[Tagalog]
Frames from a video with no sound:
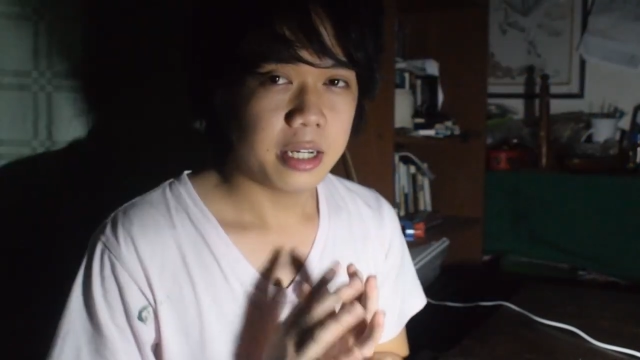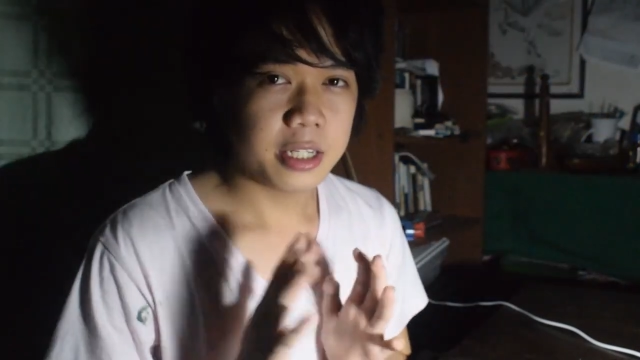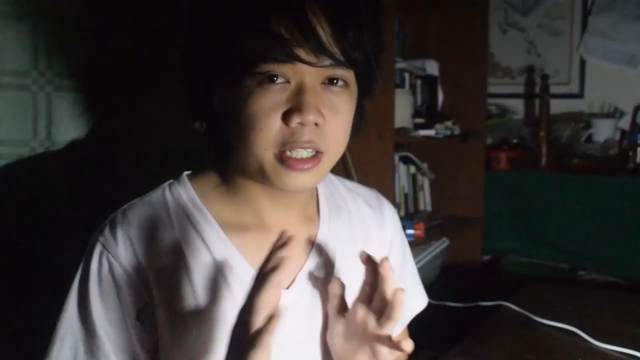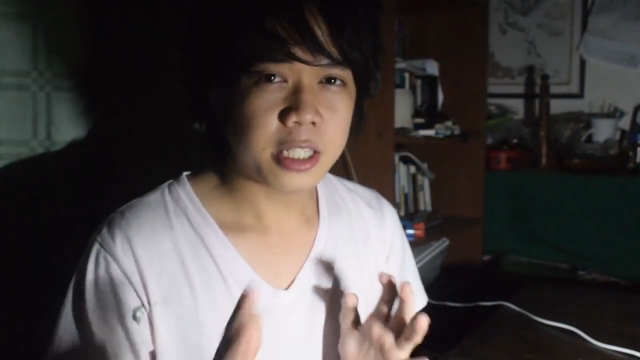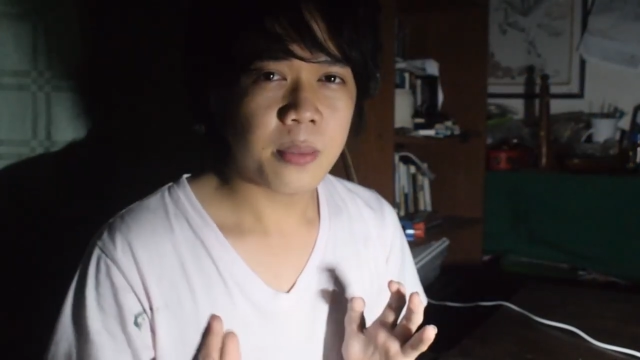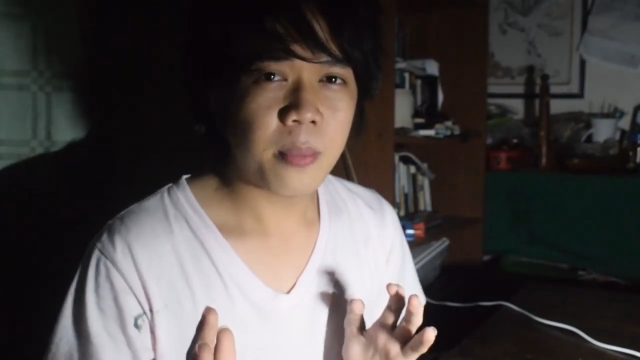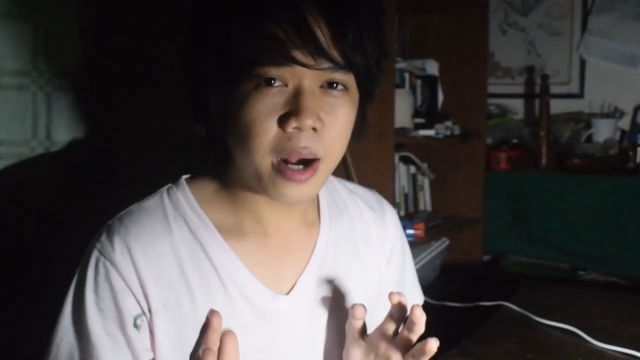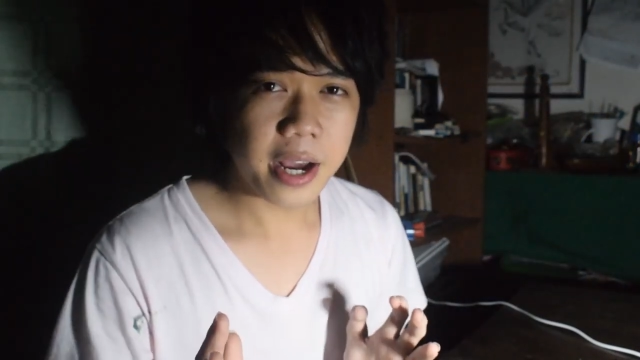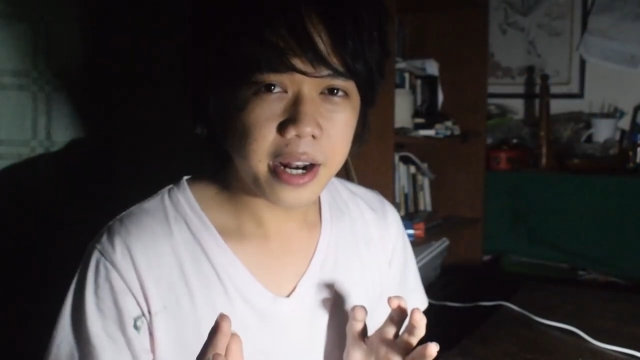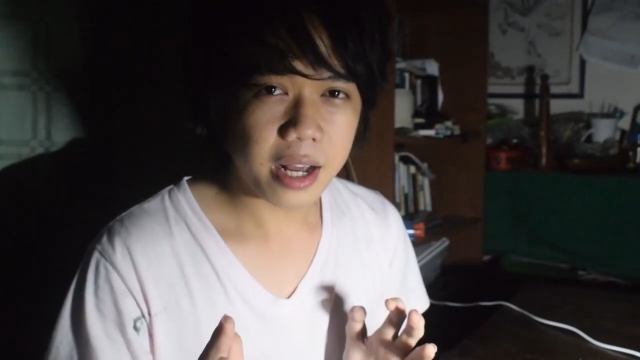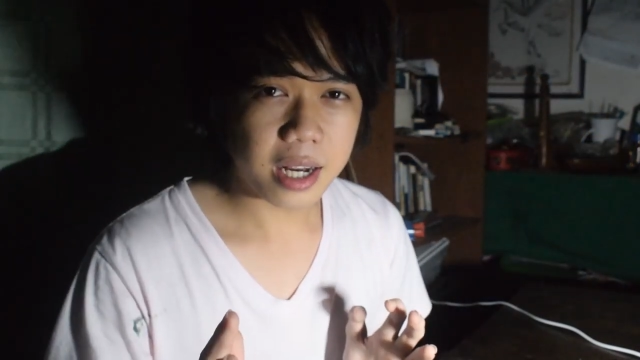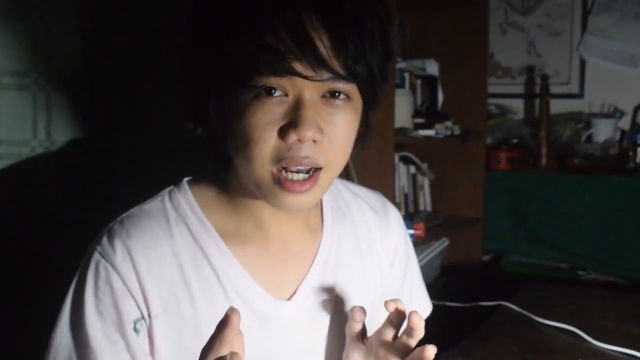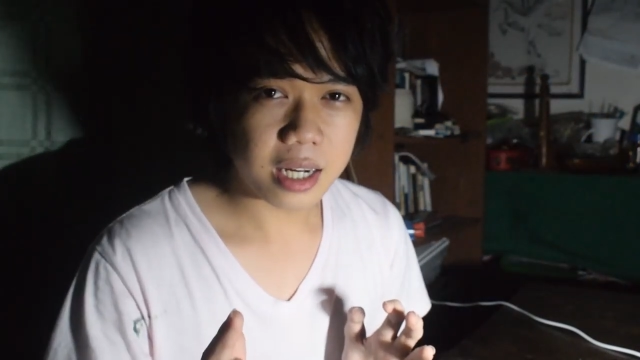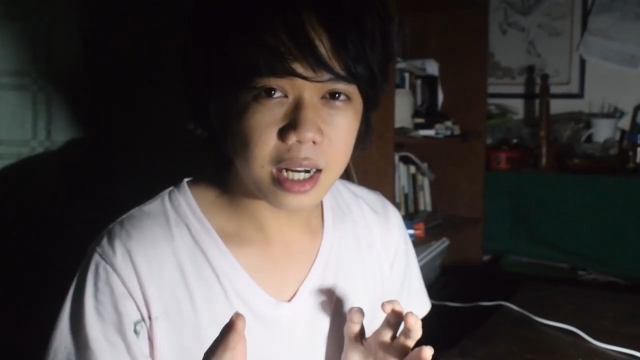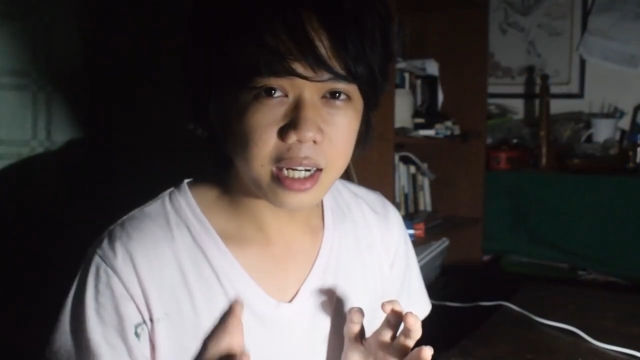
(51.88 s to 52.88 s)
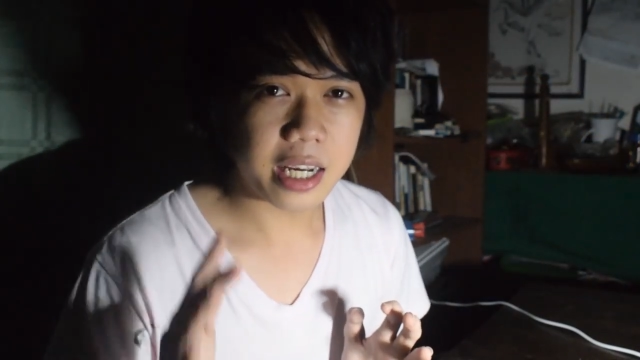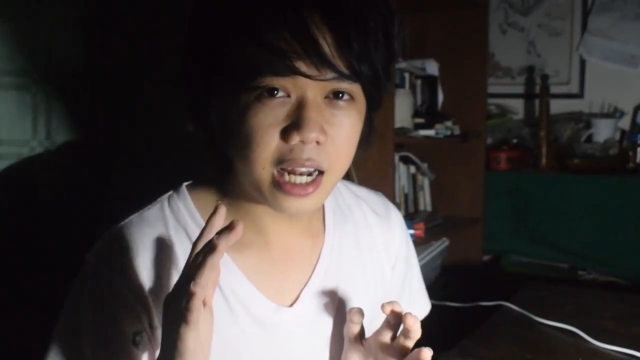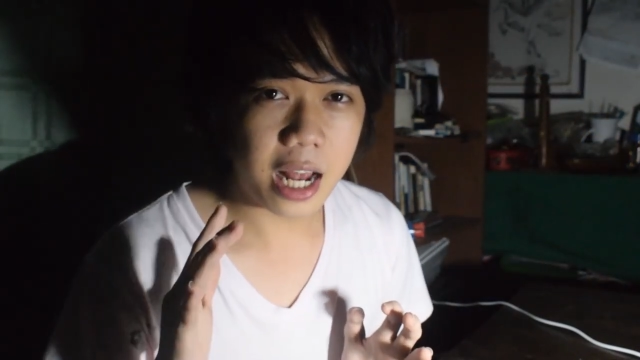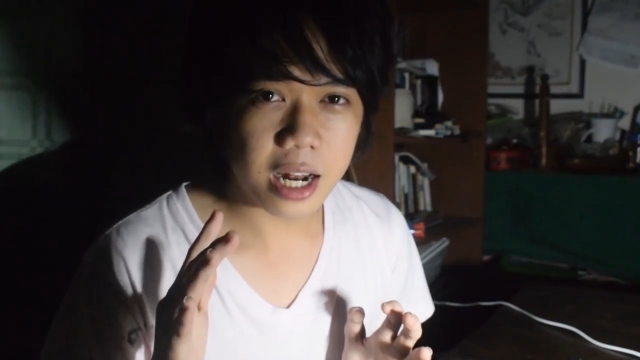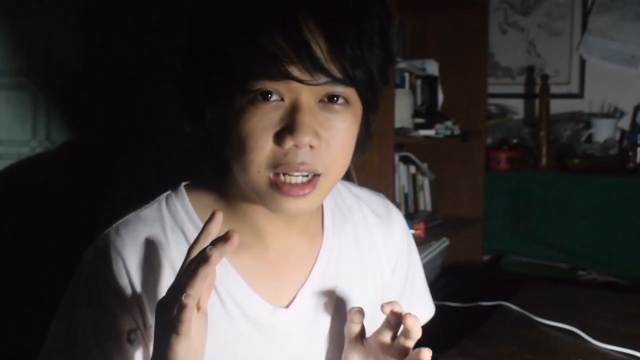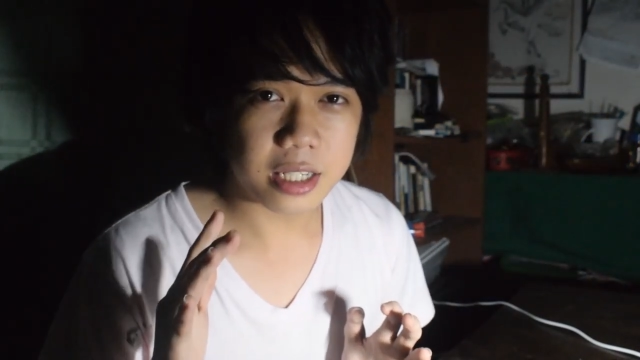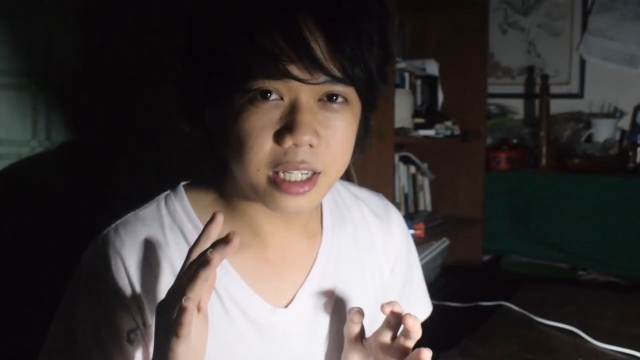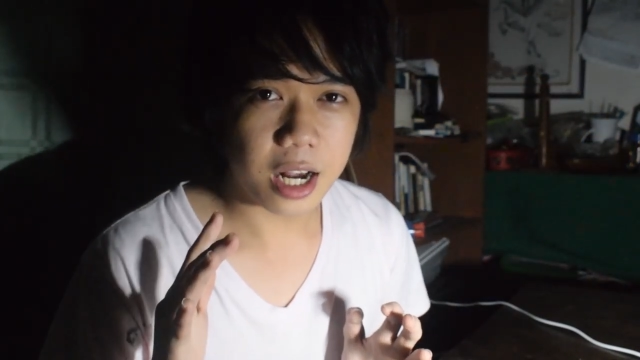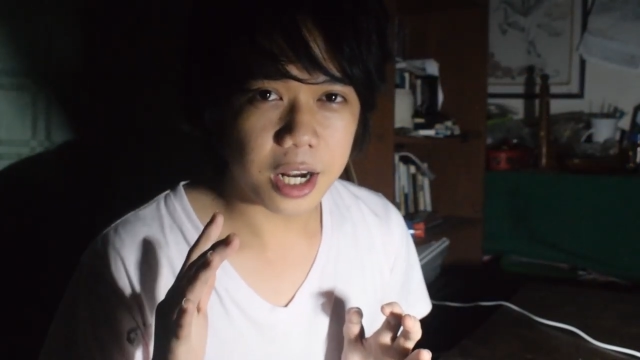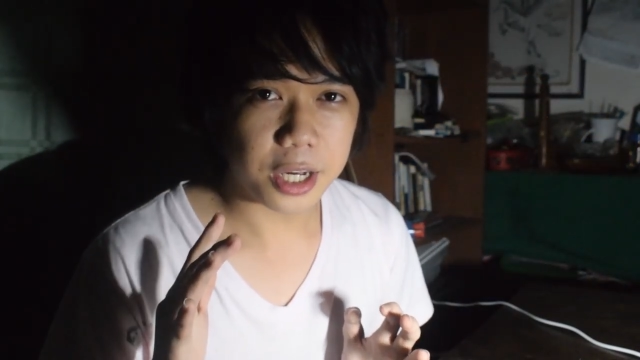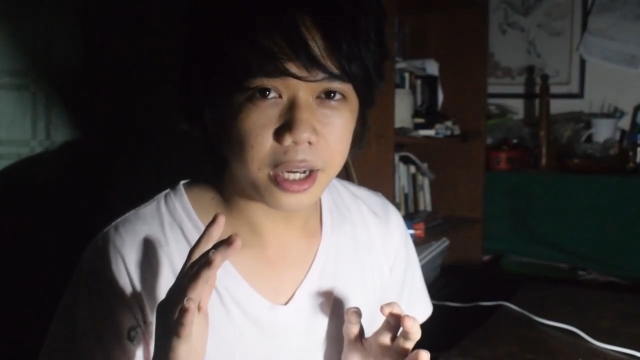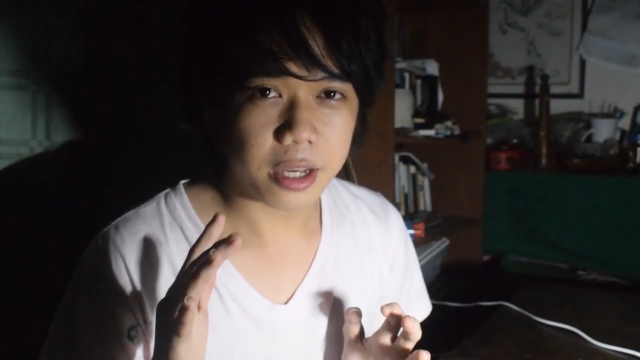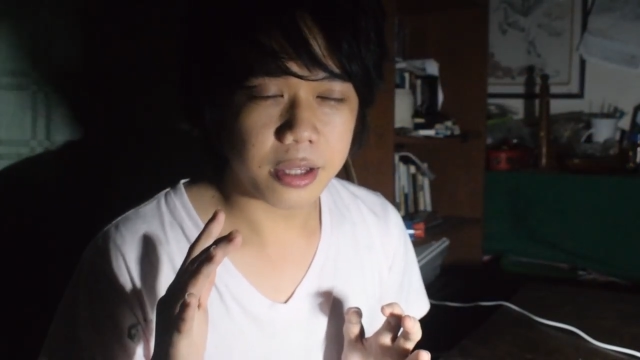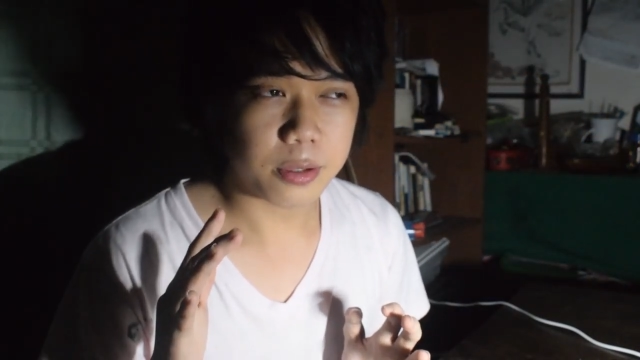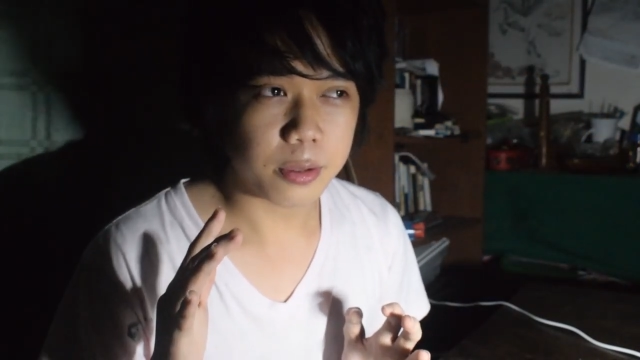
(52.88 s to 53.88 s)
Sa mga nakakakilala sa
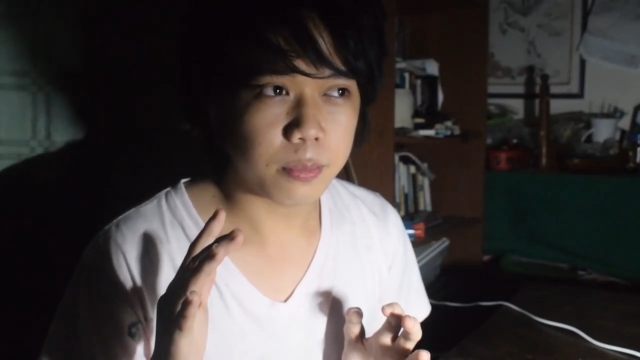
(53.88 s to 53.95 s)
akin,